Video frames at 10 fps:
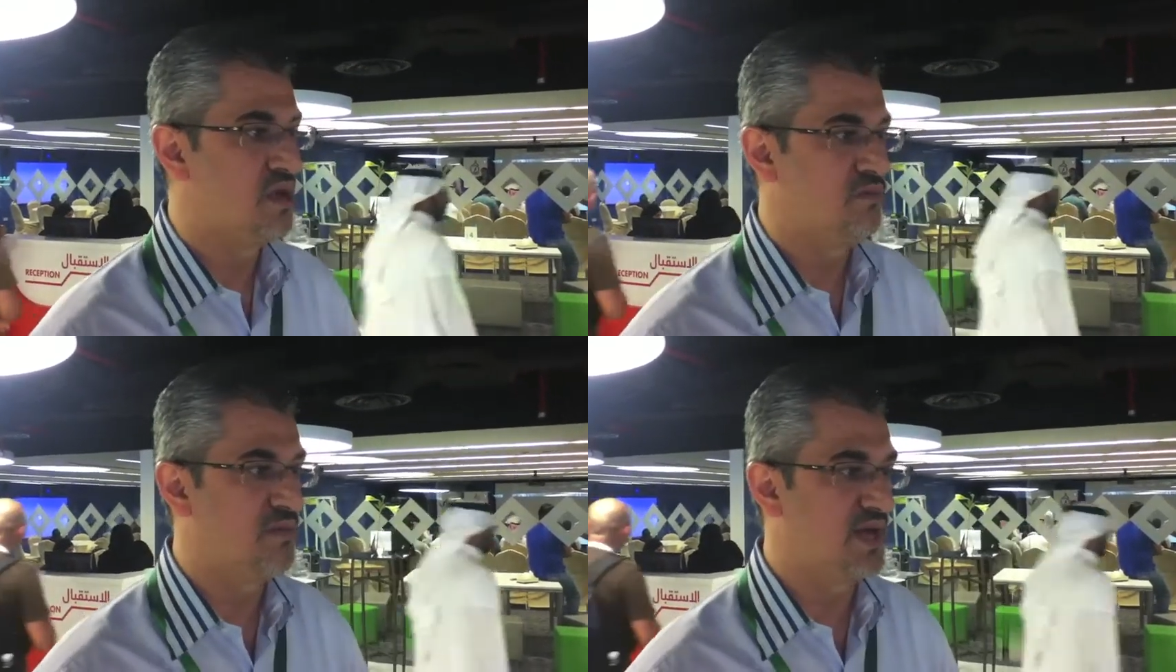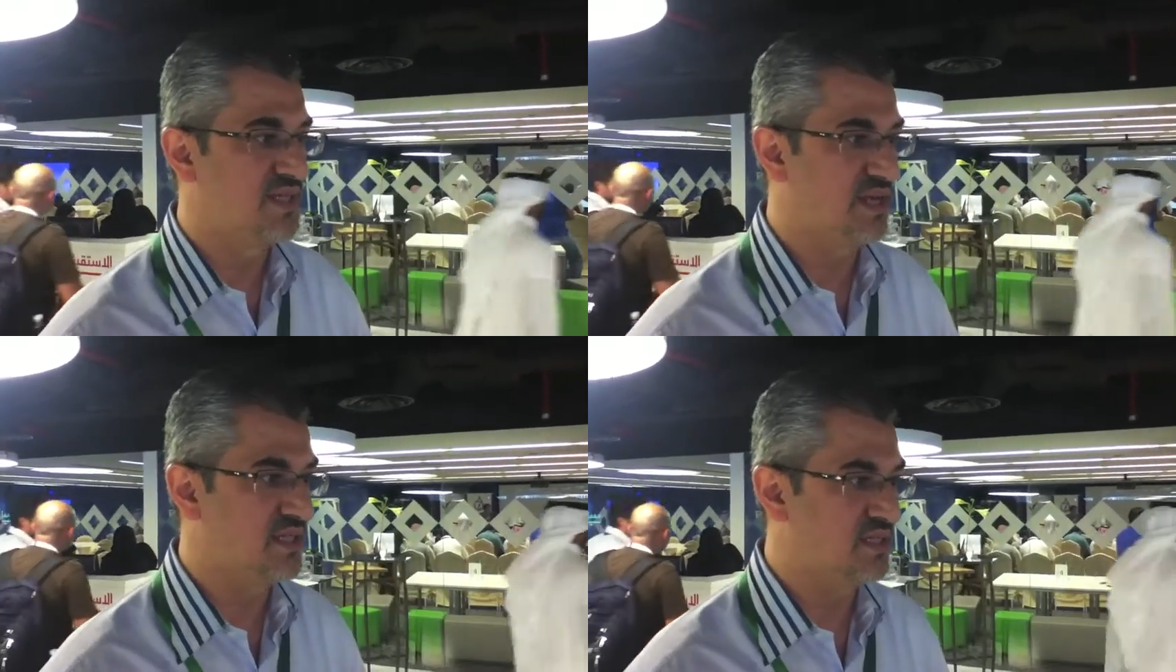
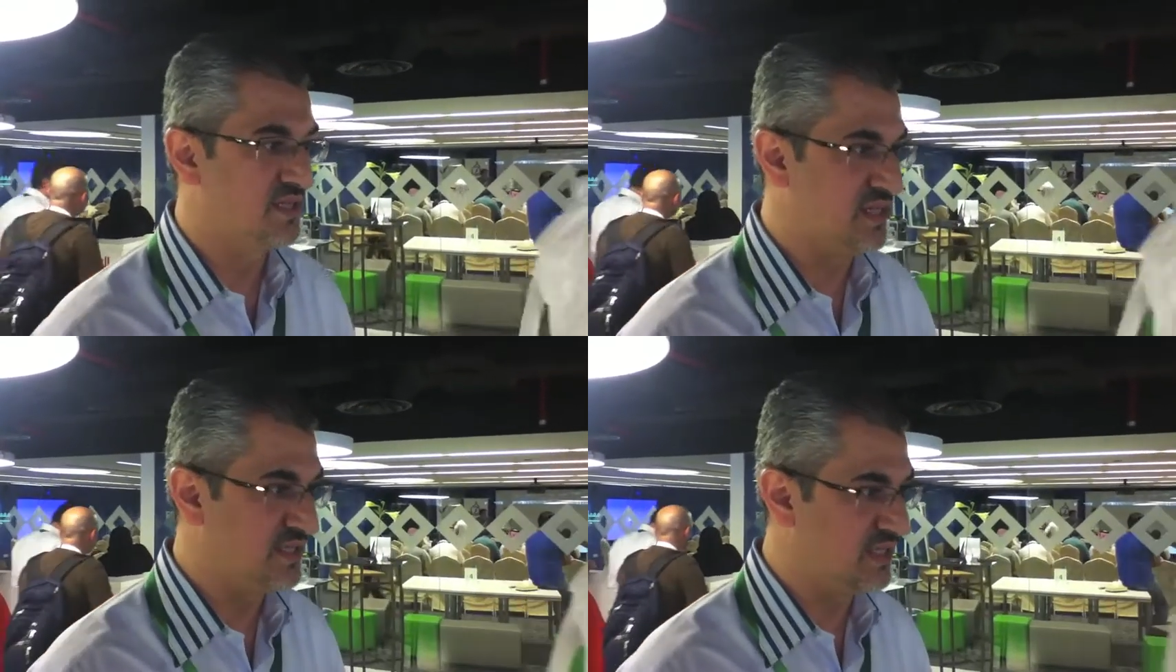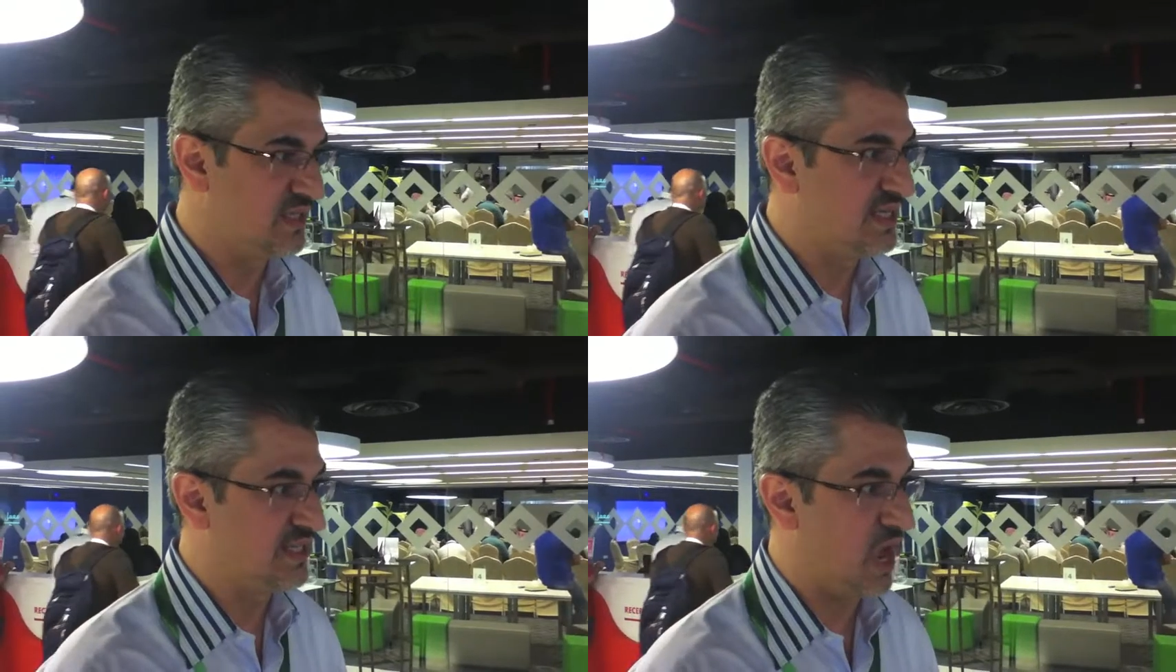مبادره انتل
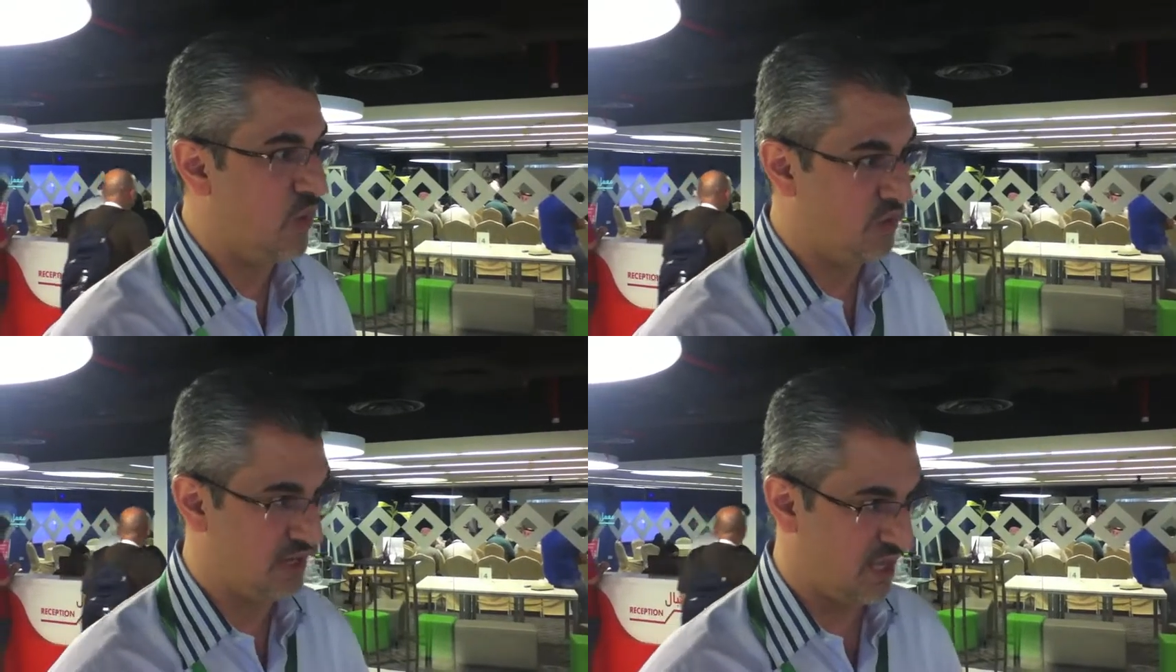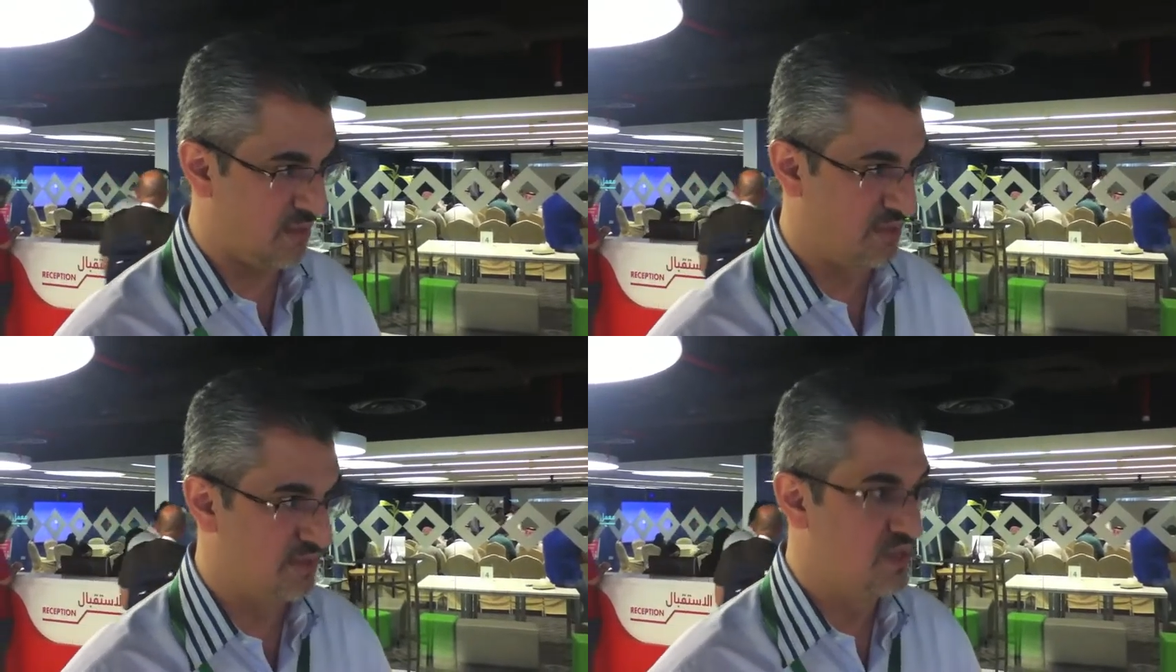للتحول
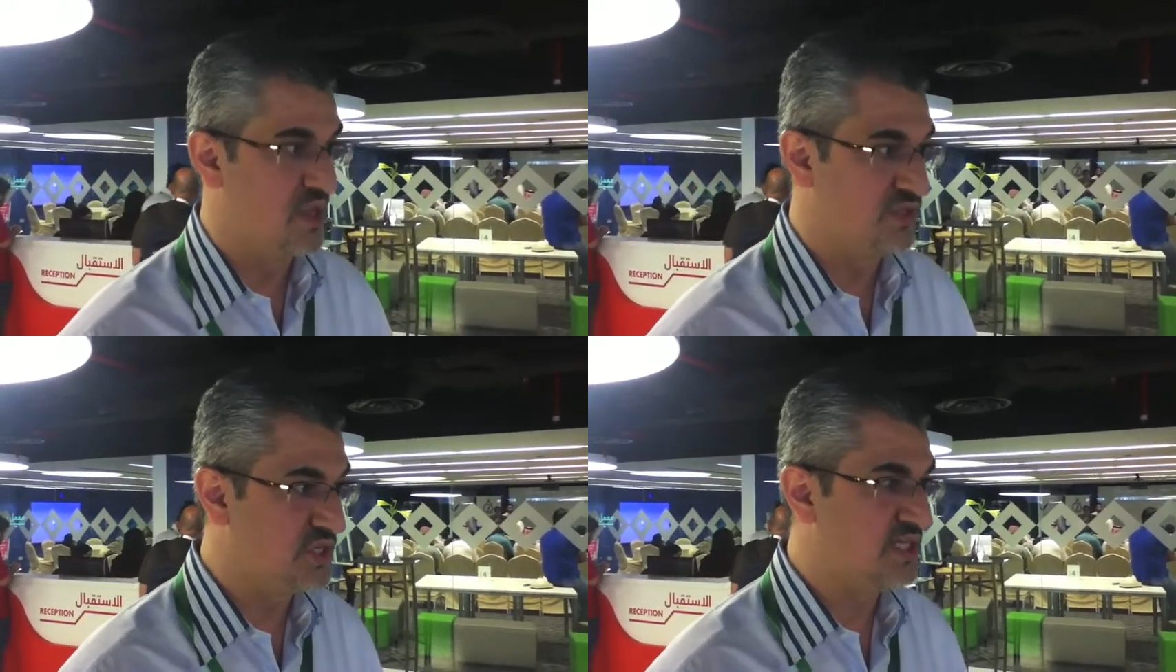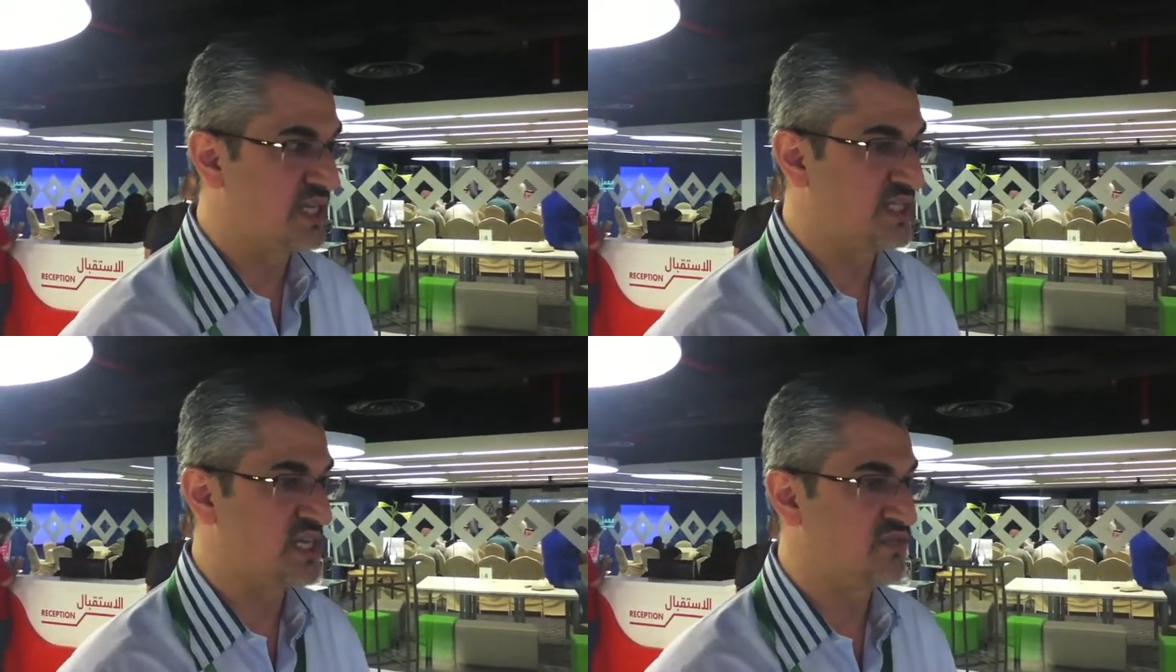الرقمي
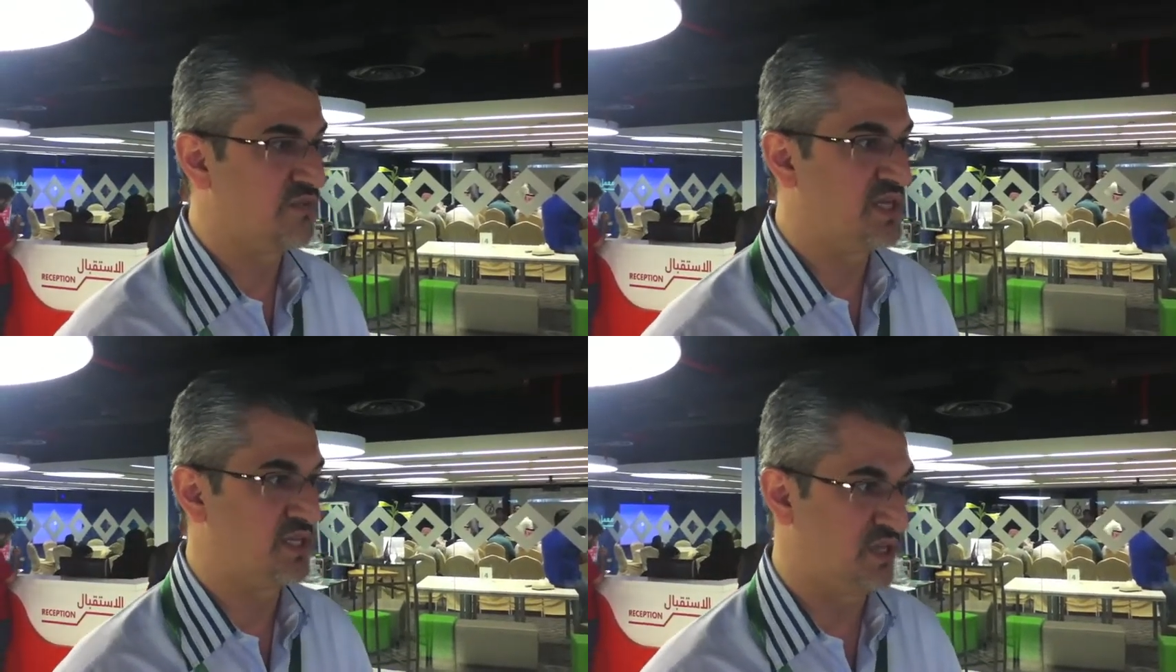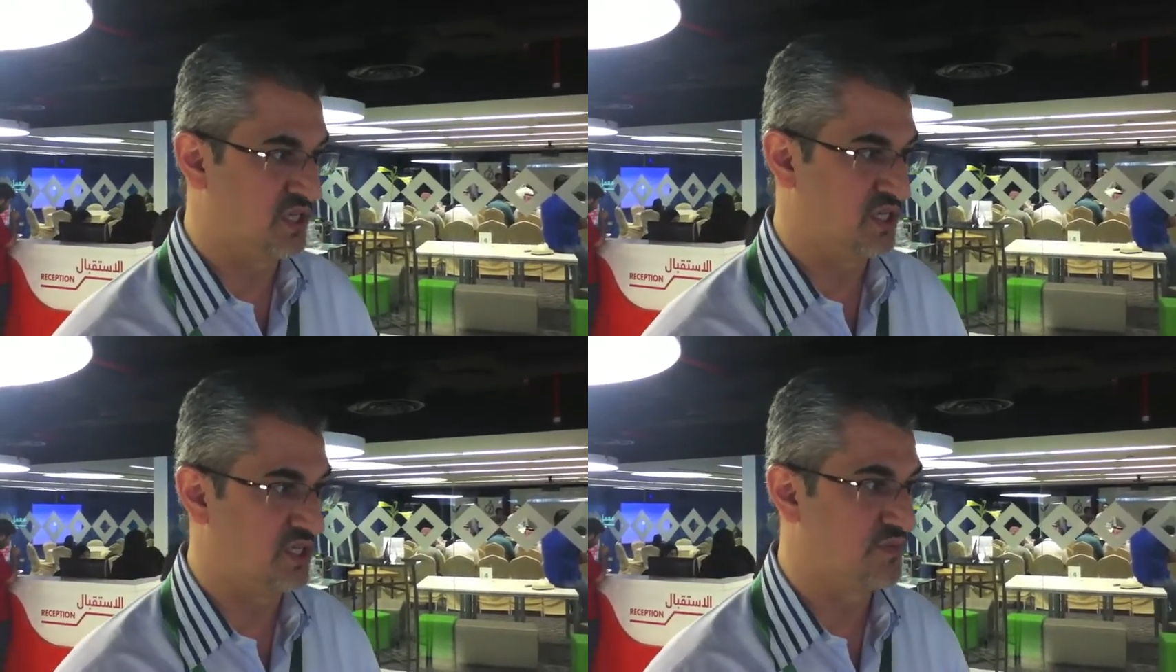ديجيتال ترانسفورميشن
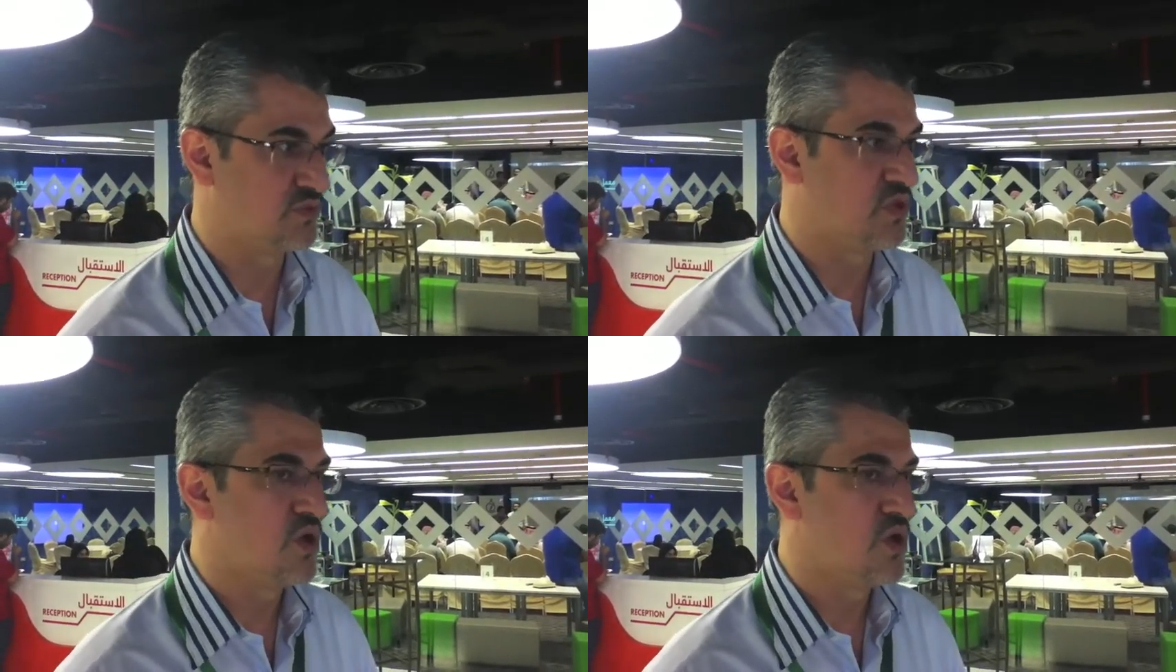انيشيتيفز